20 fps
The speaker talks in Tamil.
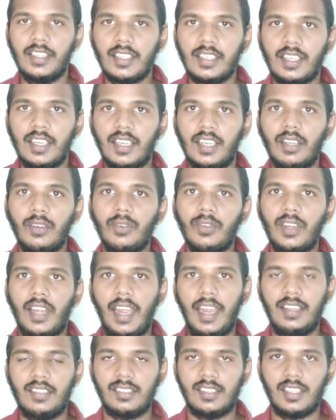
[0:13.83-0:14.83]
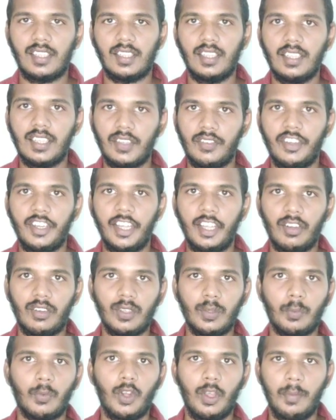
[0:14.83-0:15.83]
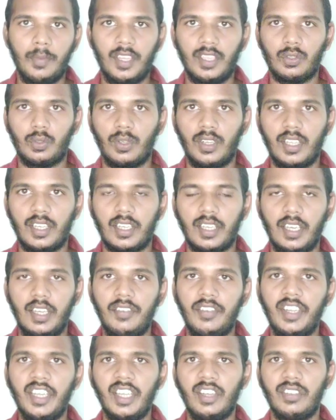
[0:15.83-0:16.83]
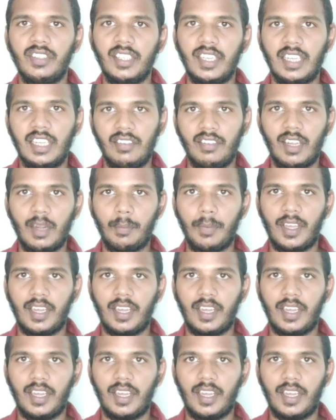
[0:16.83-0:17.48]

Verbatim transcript: இதுக்கான ஒரு ஆன்சர் தான் இந்த வீடியோவில் வந்து முழுமையாக சொல்லியிருக்கேன் வீடியோ வந்து எண்டு பேரை